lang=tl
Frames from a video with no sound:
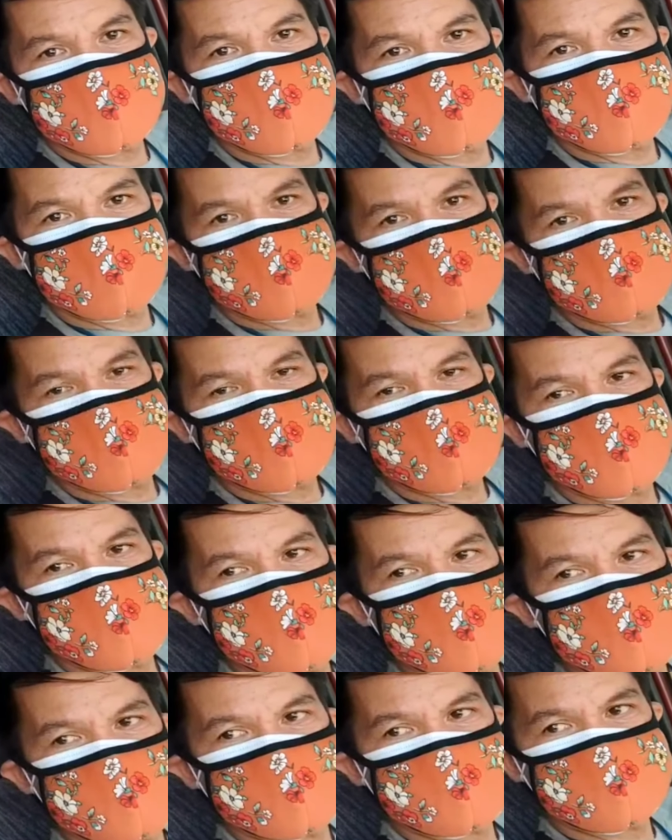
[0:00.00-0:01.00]
a licensed
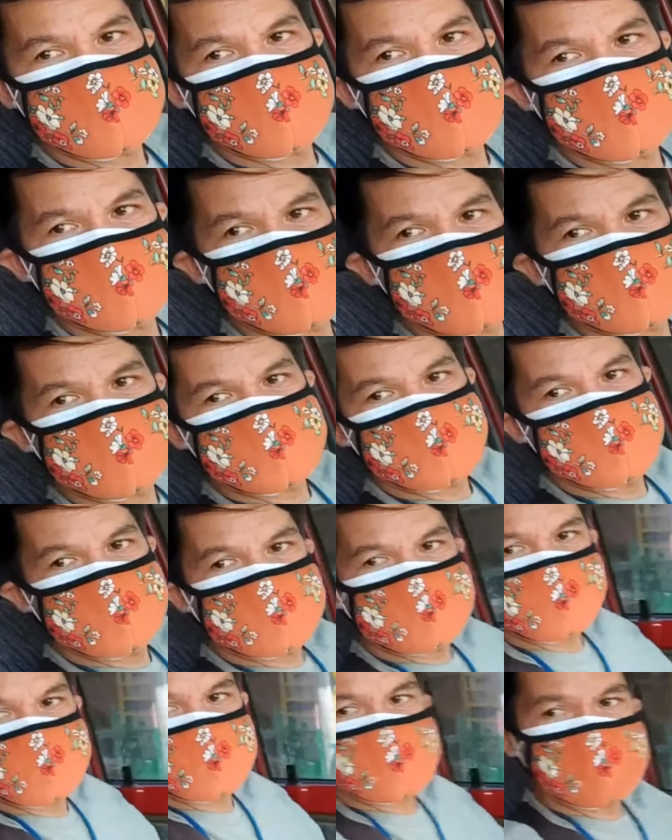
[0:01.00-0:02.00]
real estate broker at
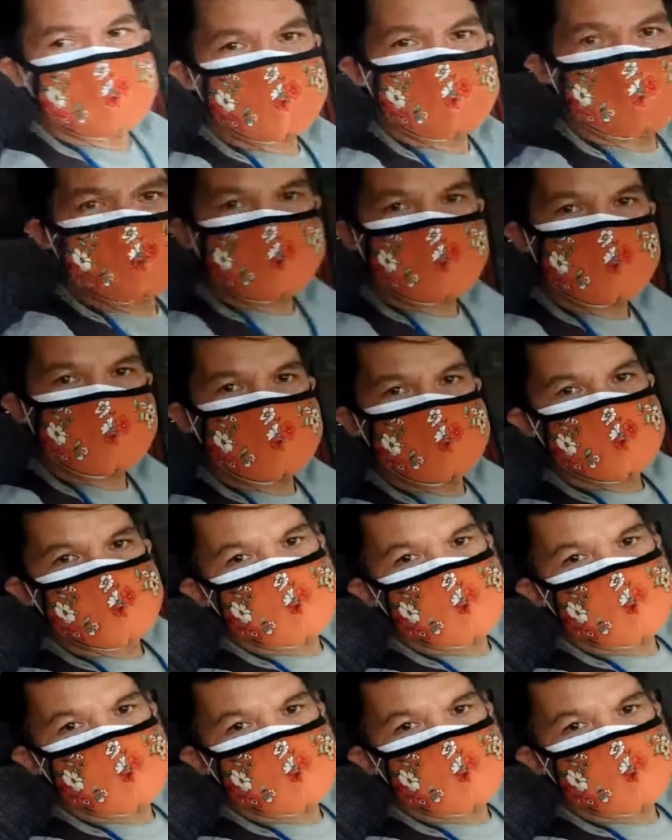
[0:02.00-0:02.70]
kasama po aking